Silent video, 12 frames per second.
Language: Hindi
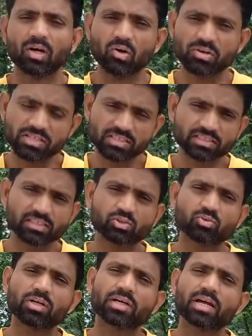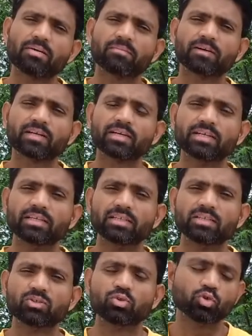और इस चीज़ को अगर आप कर गए
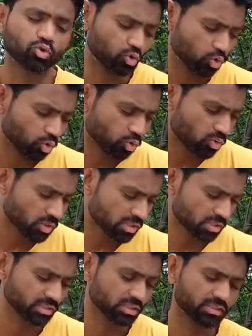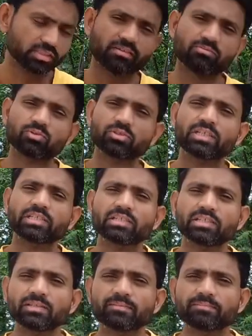तो दोनों ही चीज़ें साफ़ हो
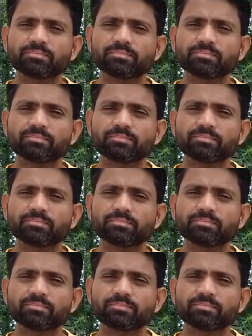जाएंगी